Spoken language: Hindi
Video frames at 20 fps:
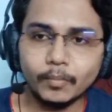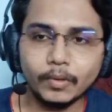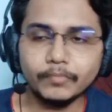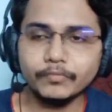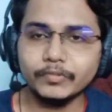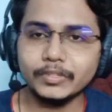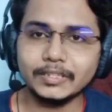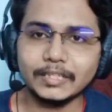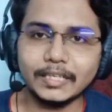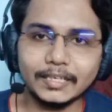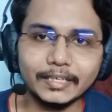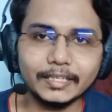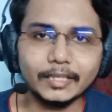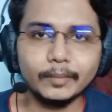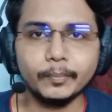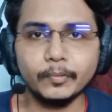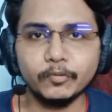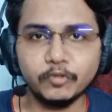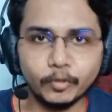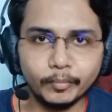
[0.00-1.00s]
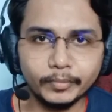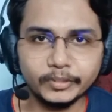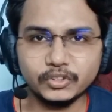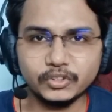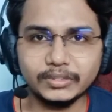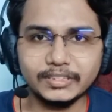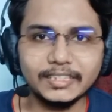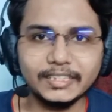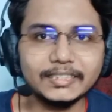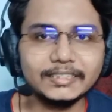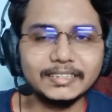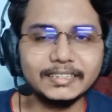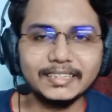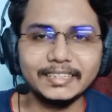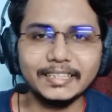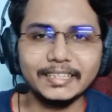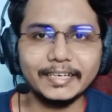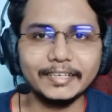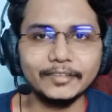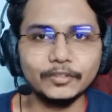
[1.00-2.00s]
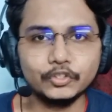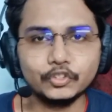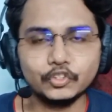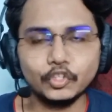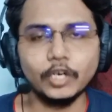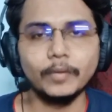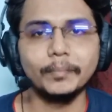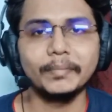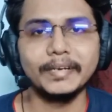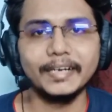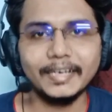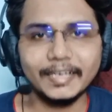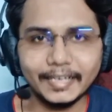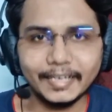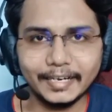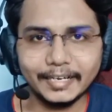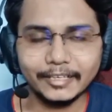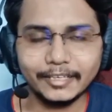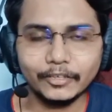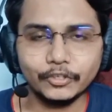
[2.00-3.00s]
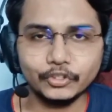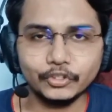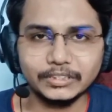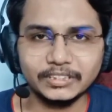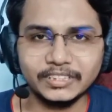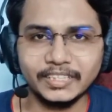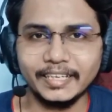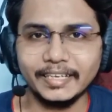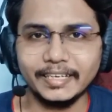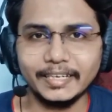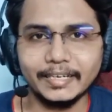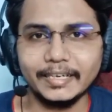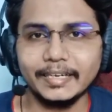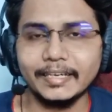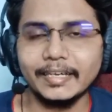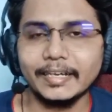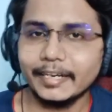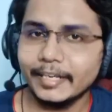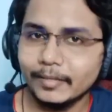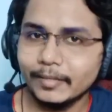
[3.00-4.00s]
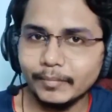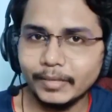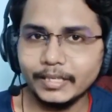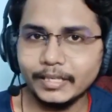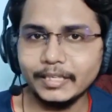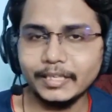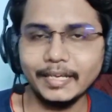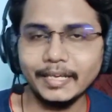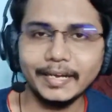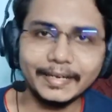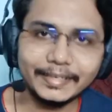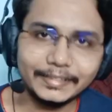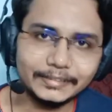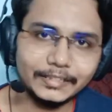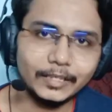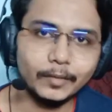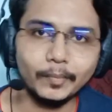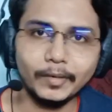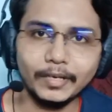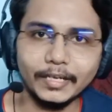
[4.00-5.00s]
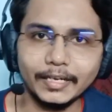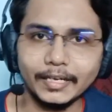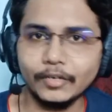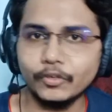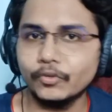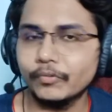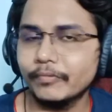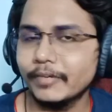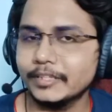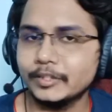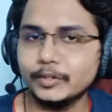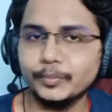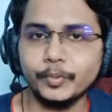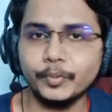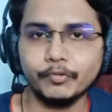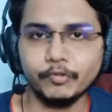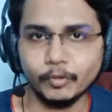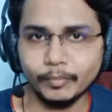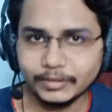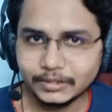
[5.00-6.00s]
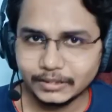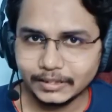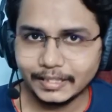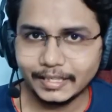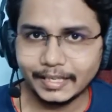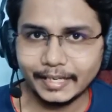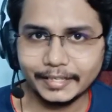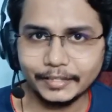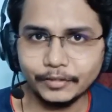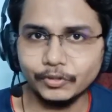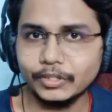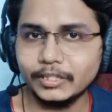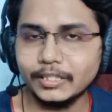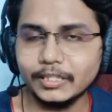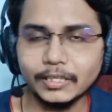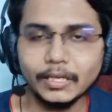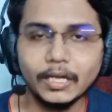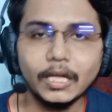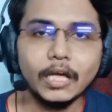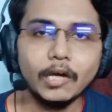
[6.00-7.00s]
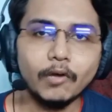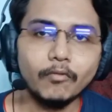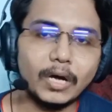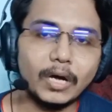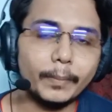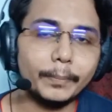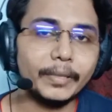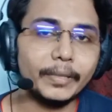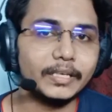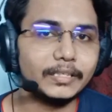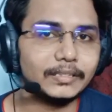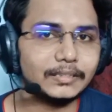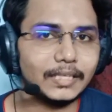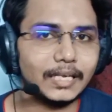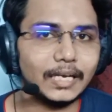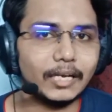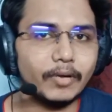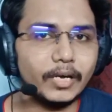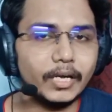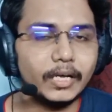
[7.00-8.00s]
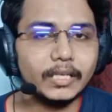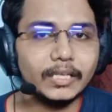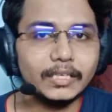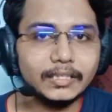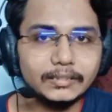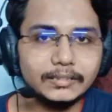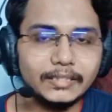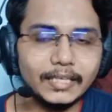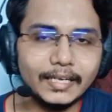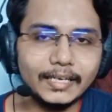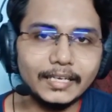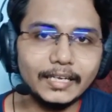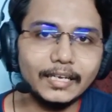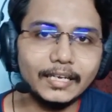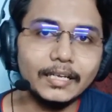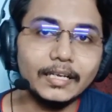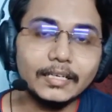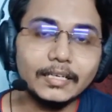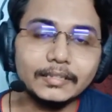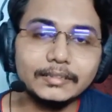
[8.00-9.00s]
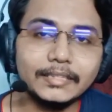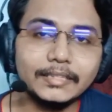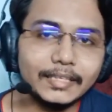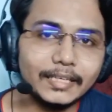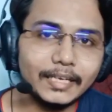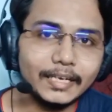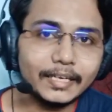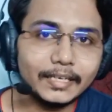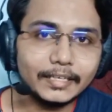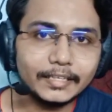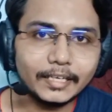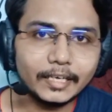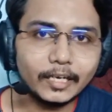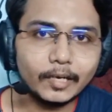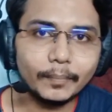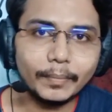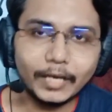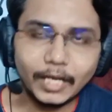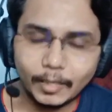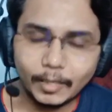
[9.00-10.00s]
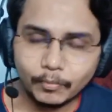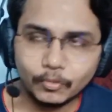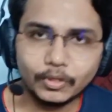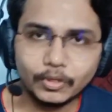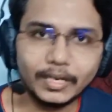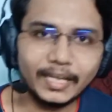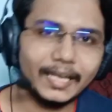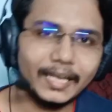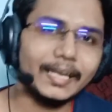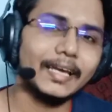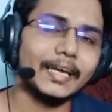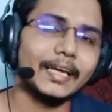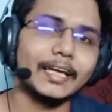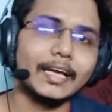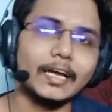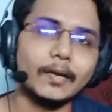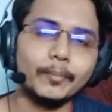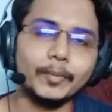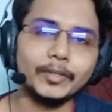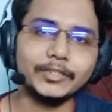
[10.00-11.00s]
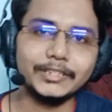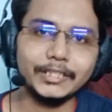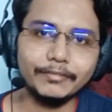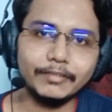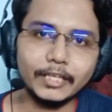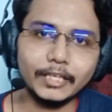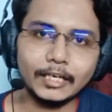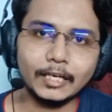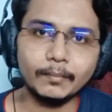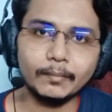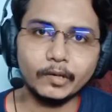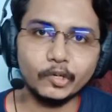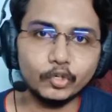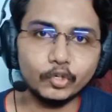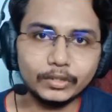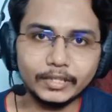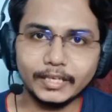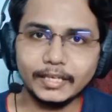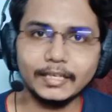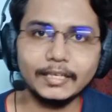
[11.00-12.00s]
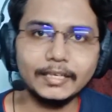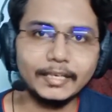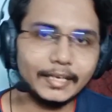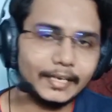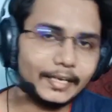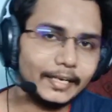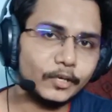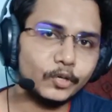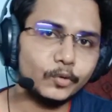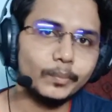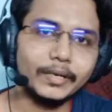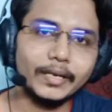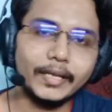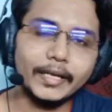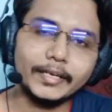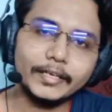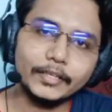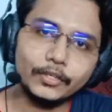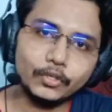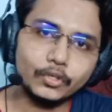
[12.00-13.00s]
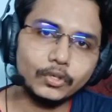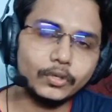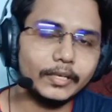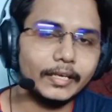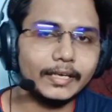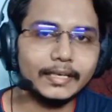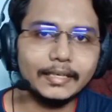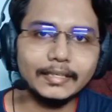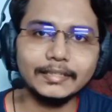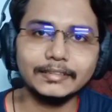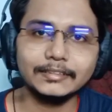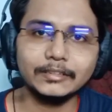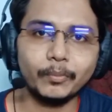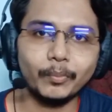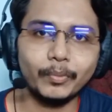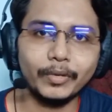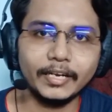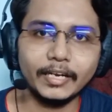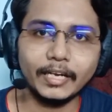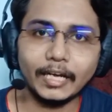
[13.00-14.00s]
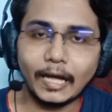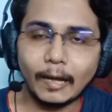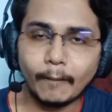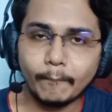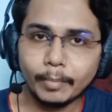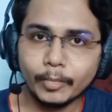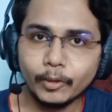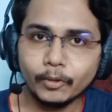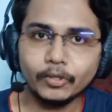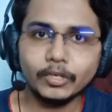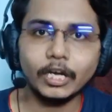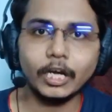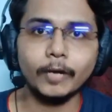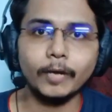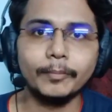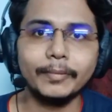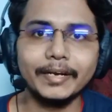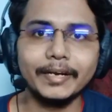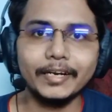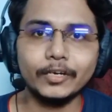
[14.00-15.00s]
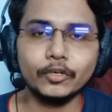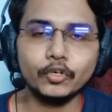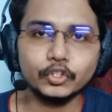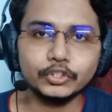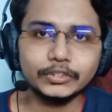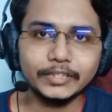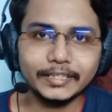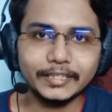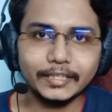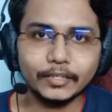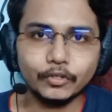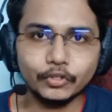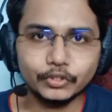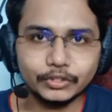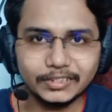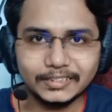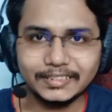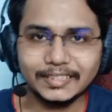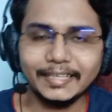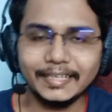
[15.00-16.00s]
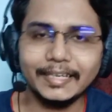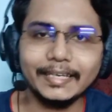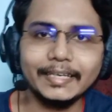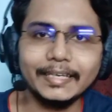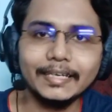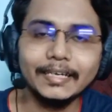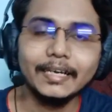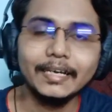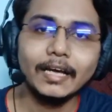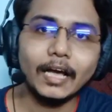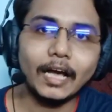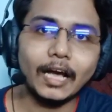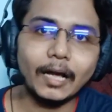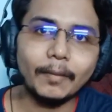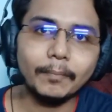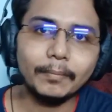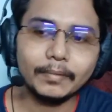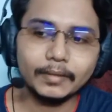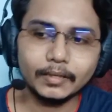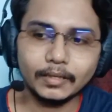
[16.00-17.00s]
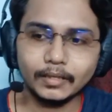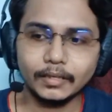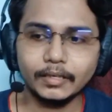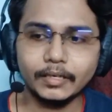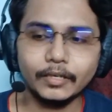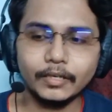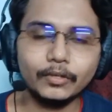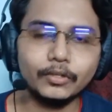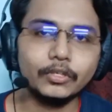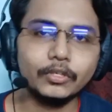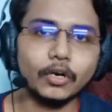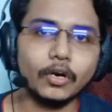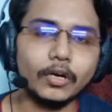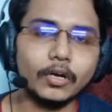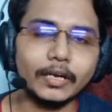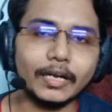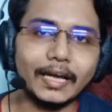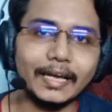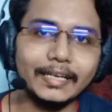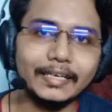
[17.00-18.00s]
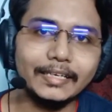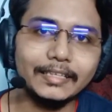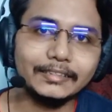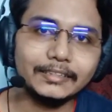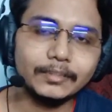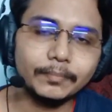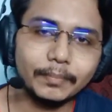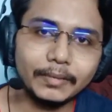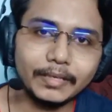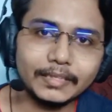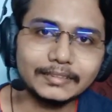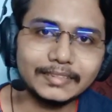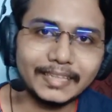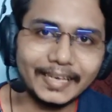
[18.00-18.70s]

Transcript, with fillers: मोमी खाना की परफॉर्मेंस इतनी अच्छी भी आ रही है उसको अपग्रेड करने की कोशिश नहीं की गई है रनिंग वली एक डिसेंट प्लेयर है वैसे परफॉर्मेंस नहीं आ रही उनकी वहाँ पे इसके अलावा जेरियल जेरियल की जगह पे आपको लाया गया यहाँ पे सीनियर गम आपको लेकिन देखने को मिला है कि दोनों एक ही जैसे प्लेयर है आपको उनका अपग्रेड खोजने की कोशिश ही नहीं की आप ने कोई और आई से प्लेयर